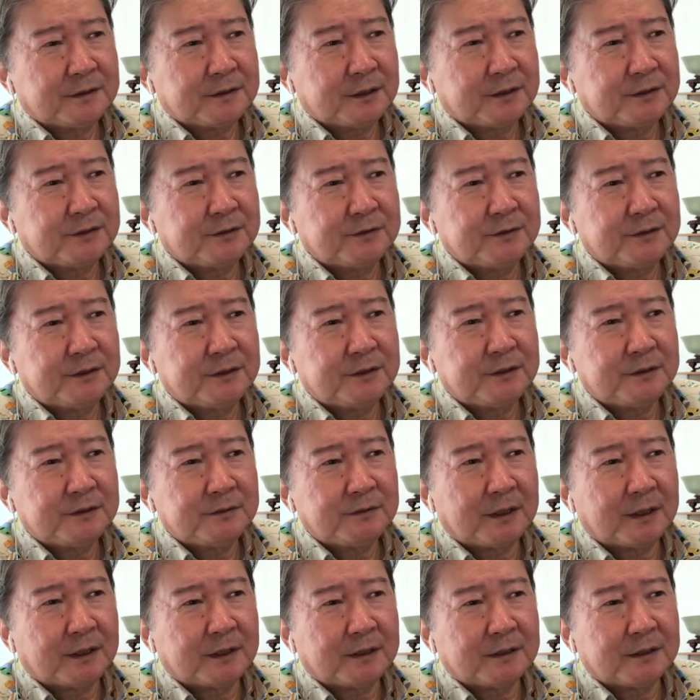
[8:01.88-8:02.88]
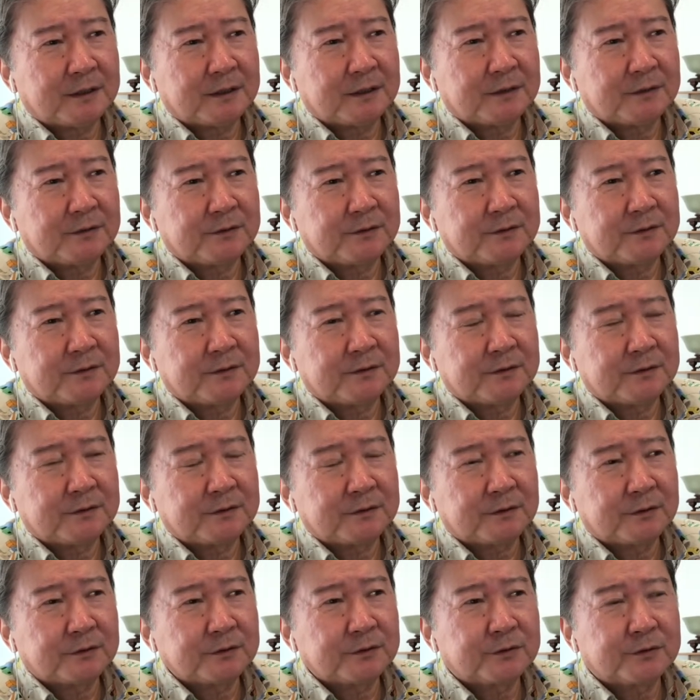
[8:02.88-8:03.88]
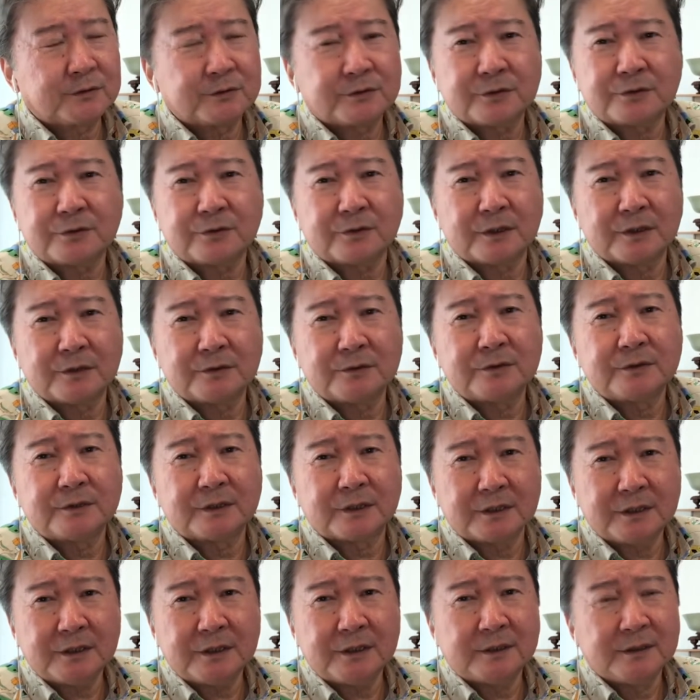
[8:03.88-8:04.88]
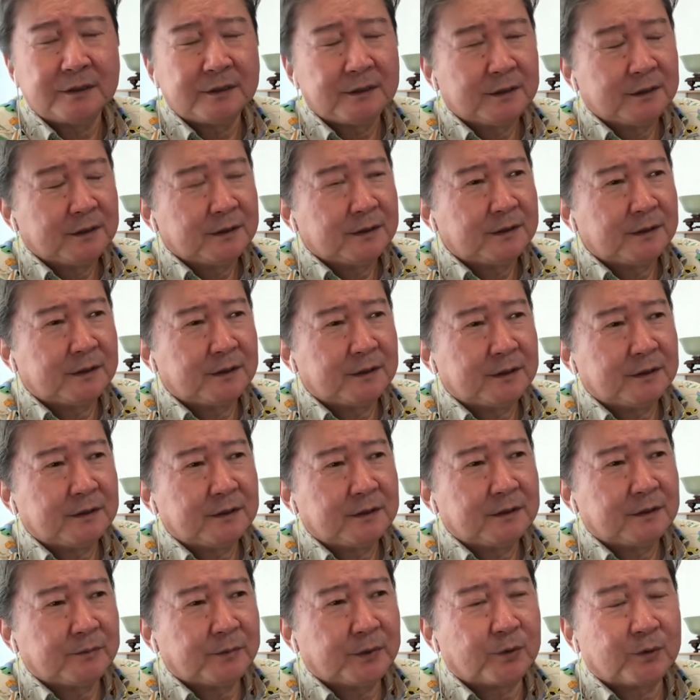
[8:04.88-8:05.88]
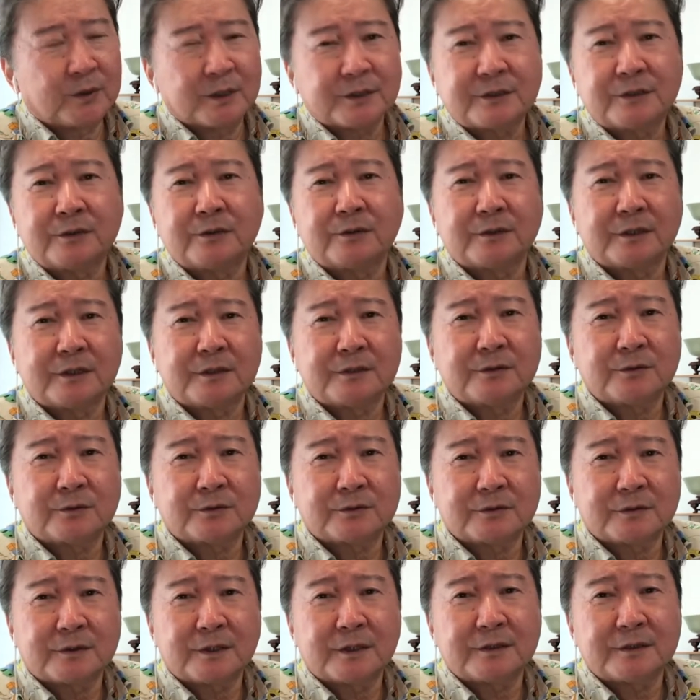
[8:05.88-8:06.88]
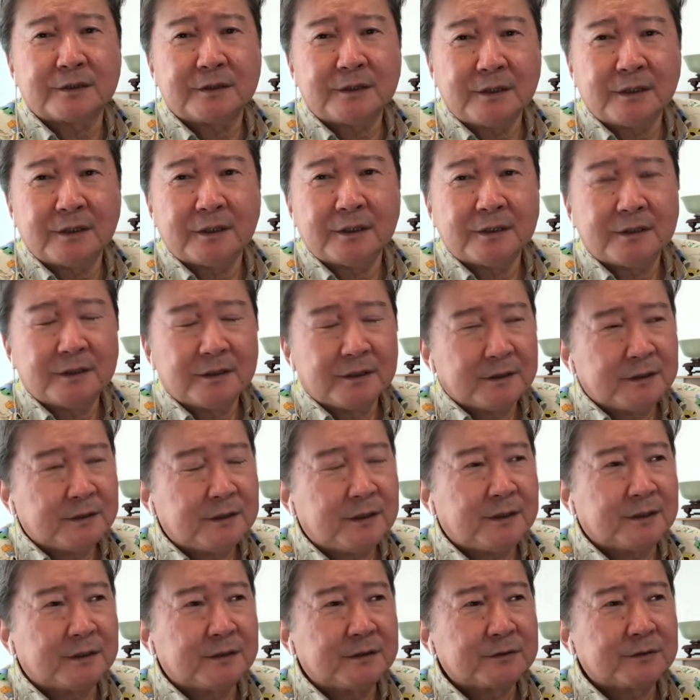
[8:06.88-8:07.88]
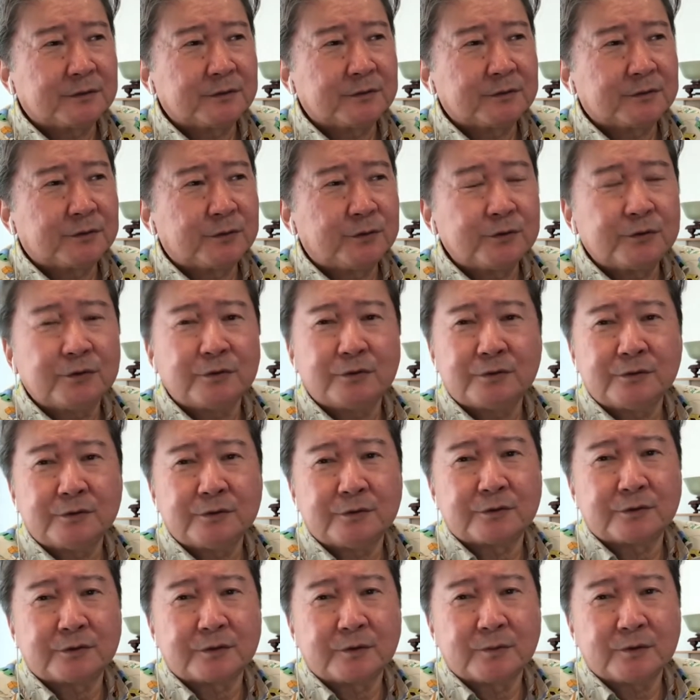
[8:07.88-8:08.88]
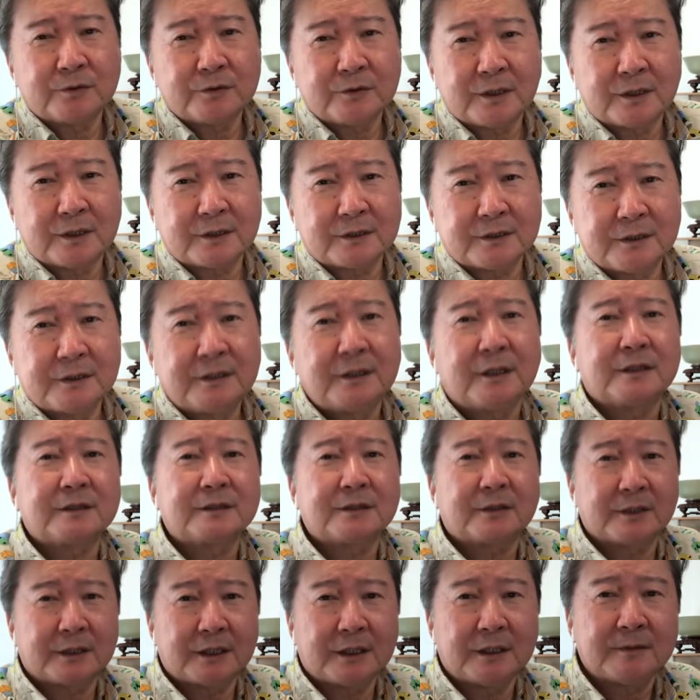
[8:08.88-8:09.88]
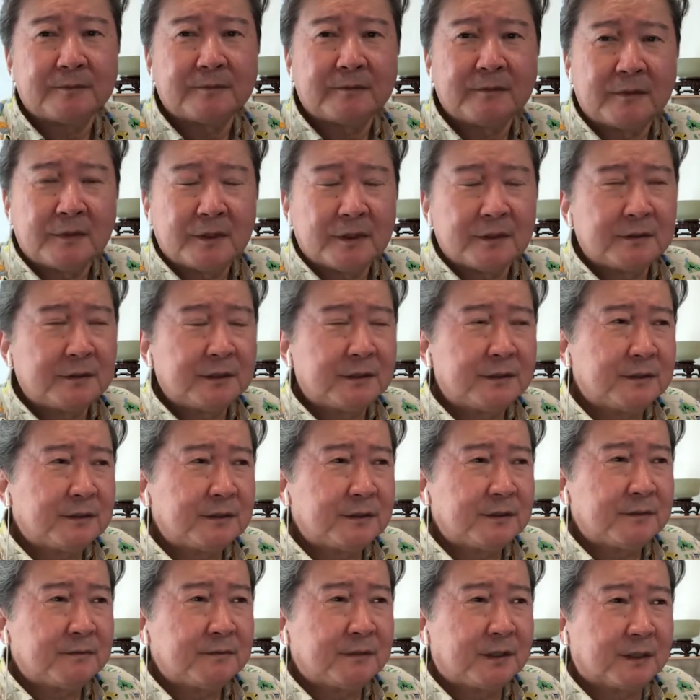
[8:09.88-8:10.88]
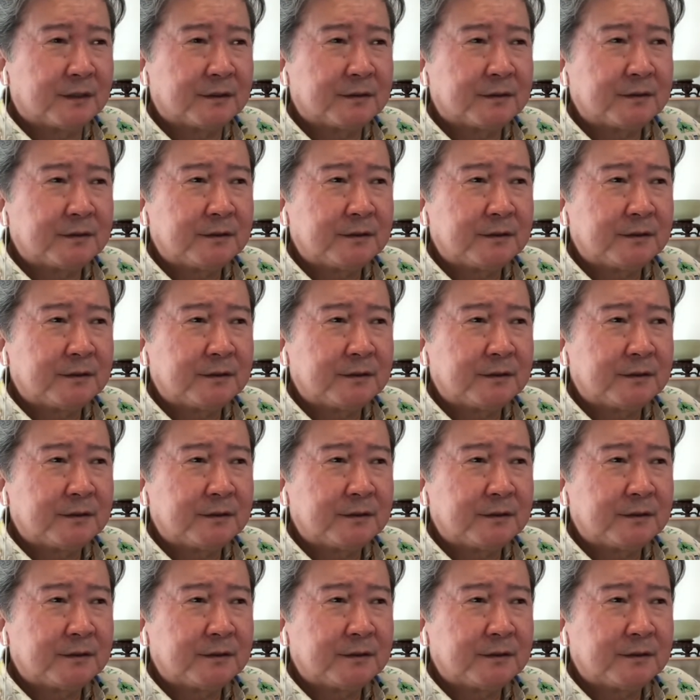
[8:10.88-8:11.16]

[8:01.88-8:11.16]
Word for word: 最終的にはあの国土交通省が動いてねでやっぱおかしいよねってことになって、でその東京ルールっていうものが出来上がったわけで、まあ